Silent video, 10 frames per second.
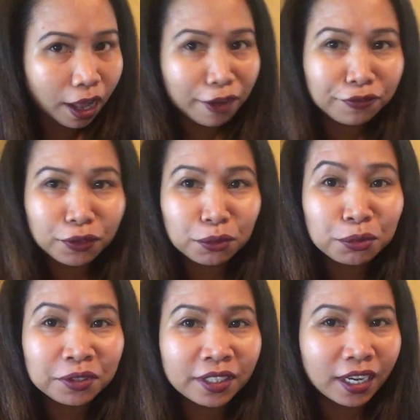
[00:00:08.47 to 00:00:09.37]

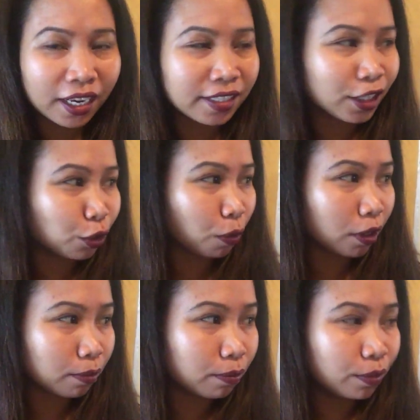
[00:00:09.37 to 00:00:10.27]
afternoon na kasi
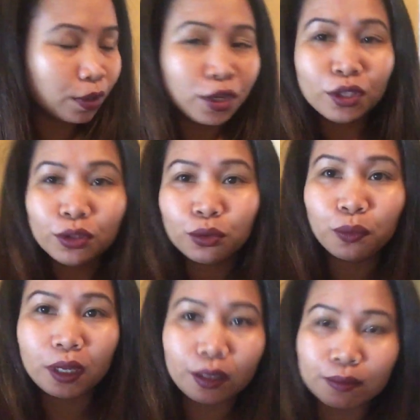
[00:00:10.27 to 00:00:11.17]
12
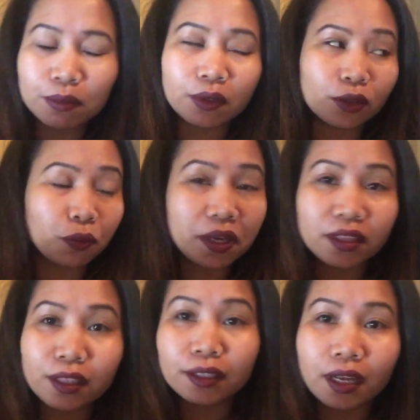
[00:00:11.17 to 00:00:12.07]
12:20 uh,
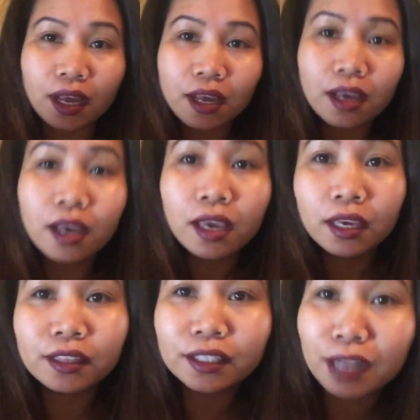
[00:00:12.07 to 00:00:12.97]
na.
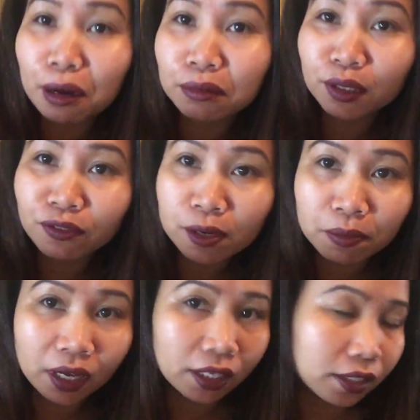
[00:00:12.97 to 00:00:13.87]
Hindi na ako
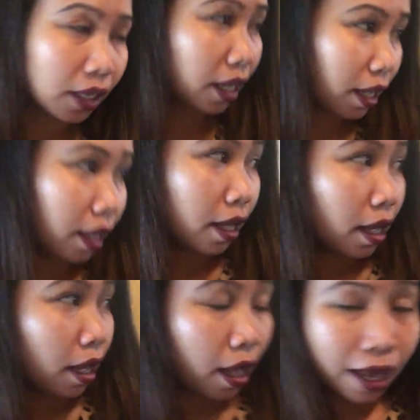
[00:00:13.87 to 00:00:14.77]
nag-film kanina.
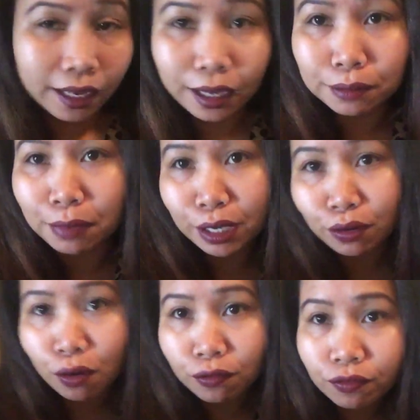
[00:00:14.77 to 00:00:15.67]
I had my
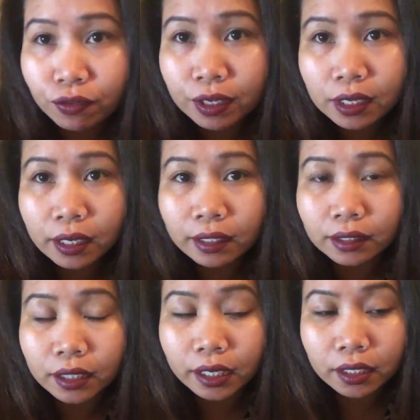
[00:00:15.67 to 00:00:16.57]
coffee
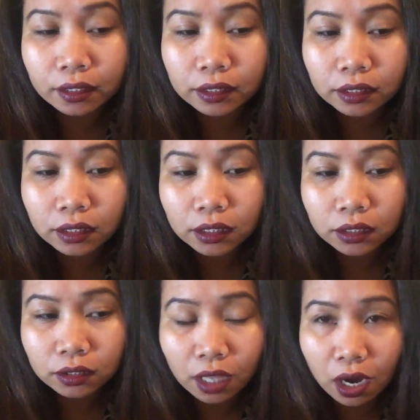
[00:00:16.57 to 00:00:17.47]
and then
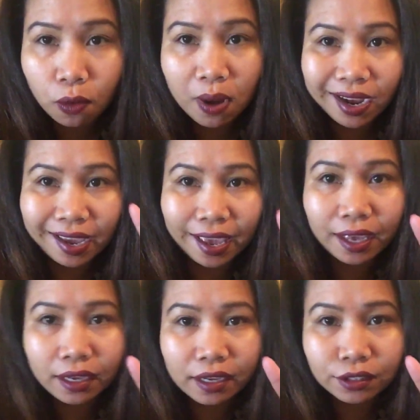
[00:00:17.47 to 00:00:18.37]
dalawang
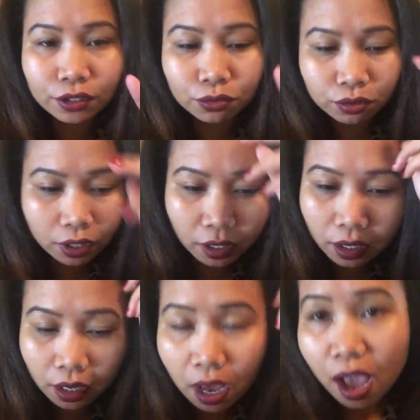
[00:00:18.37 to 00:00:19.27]
egg kasi
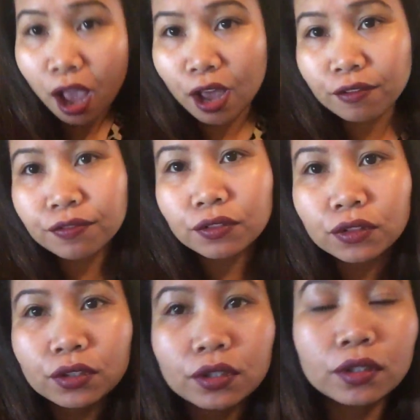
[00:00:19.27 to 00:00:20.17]
today
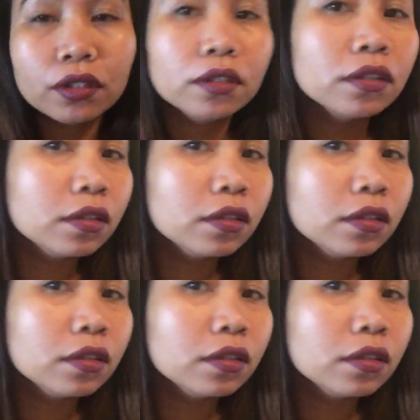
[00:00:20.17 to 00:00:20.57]
after